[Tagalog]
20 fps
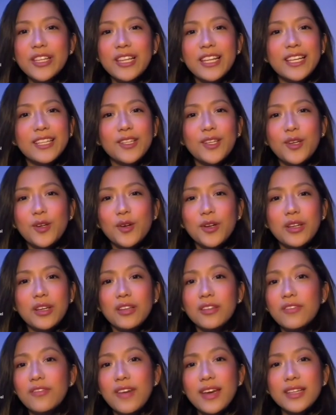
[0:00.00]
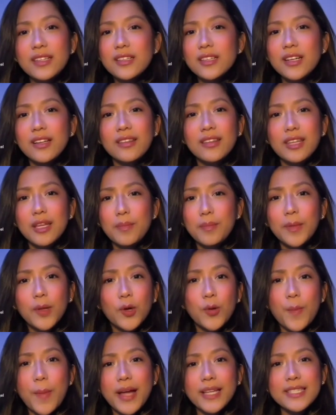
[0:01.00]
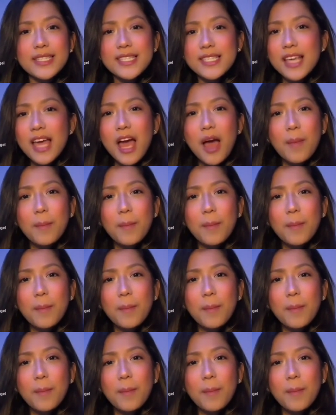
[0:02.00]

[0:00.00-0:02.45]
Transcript: to let you know that veteran diplomats,